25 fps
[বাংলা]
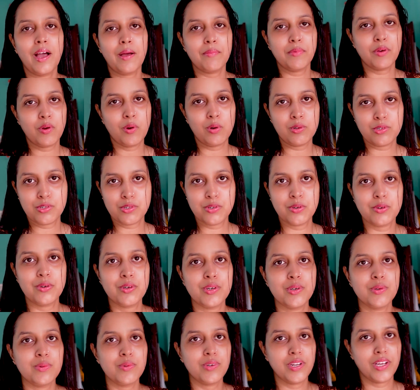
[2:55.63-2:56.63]
আমি কষ্ট
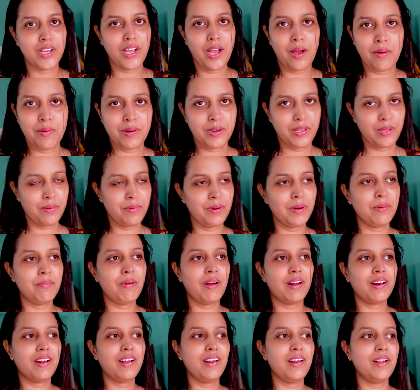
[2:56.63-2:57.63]
করে উঠে খাবার দাবার
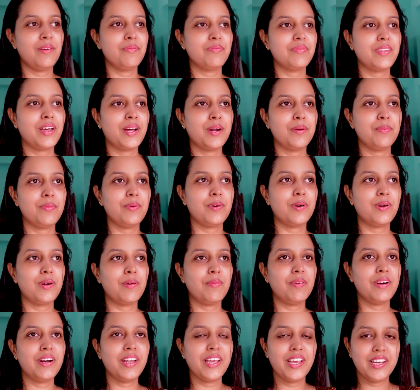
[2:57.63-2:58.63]
বানালাম তারপর
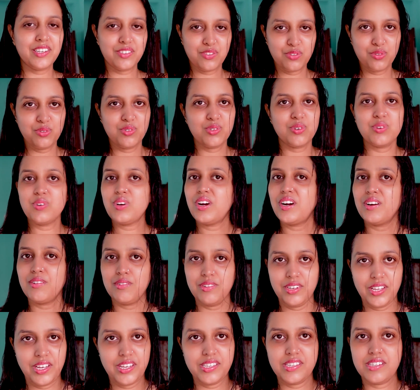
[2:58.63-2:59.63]
আবার একটু জন্য আরও
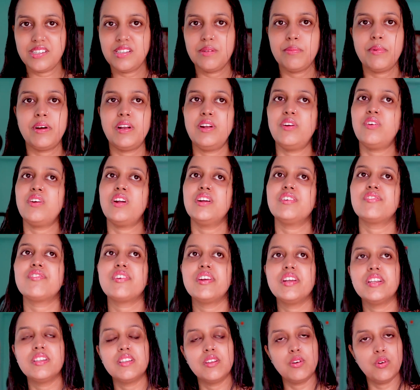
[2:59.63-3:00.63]
নিয়ে যেতে পারলো না
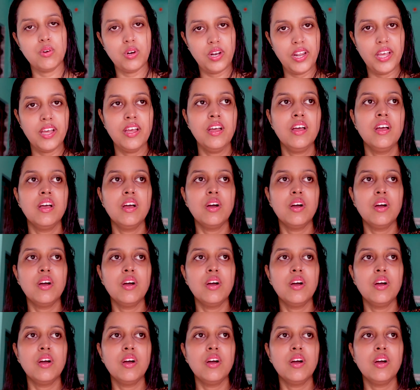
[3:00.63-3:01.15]
ট্রেন হলে